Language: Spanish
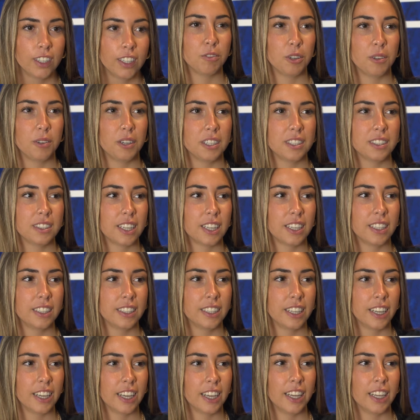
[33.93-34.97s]
Fue
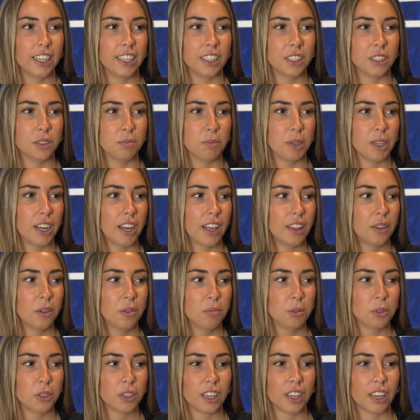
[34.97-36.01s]
bastante
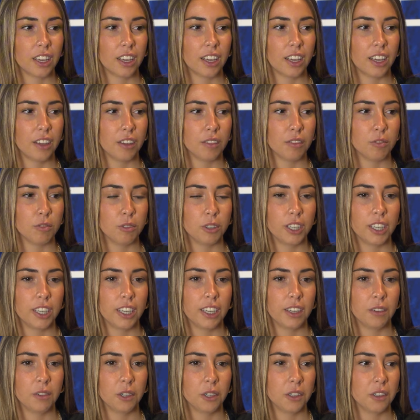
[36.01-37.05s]
inesperado porque
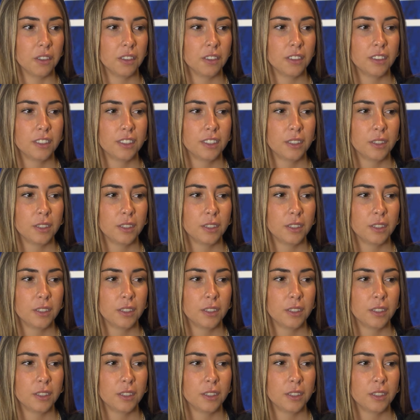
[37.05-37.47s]
fue, bueno,